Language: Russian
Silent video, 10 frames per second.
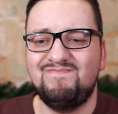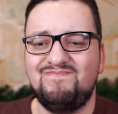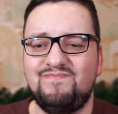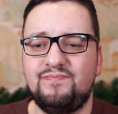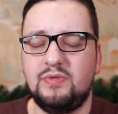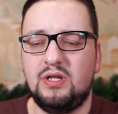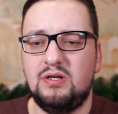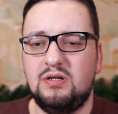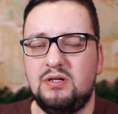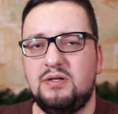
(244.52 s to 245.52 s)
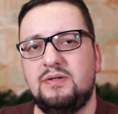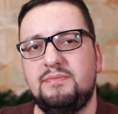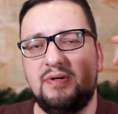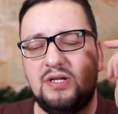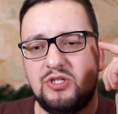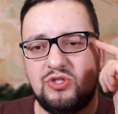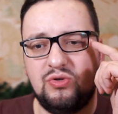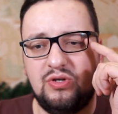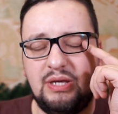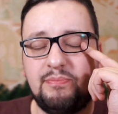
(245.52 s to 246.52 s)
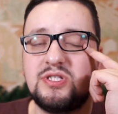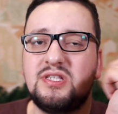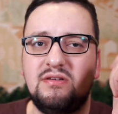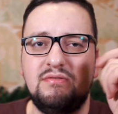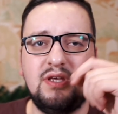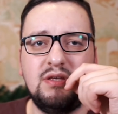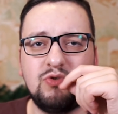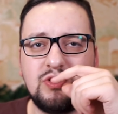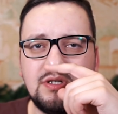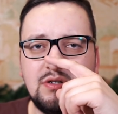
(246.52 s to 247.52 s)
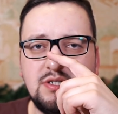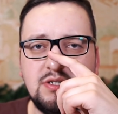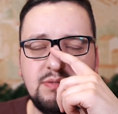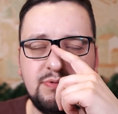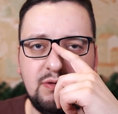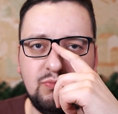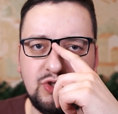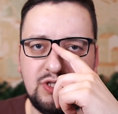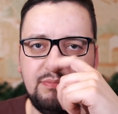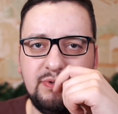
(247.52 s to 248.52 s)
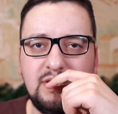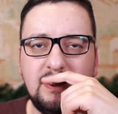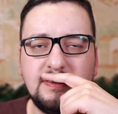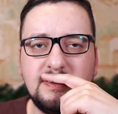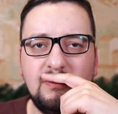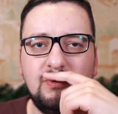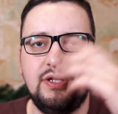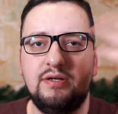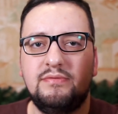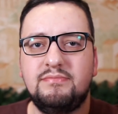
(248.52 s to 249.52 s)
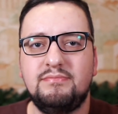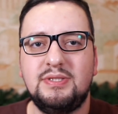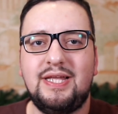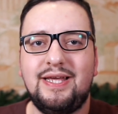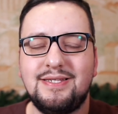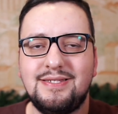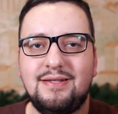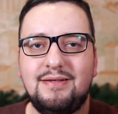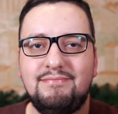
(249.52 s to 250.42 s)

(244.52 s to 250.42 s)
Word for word: М -э, пока что... Я просто... Я немножко загрузился, потому что пытался... Ой, Батарейка села.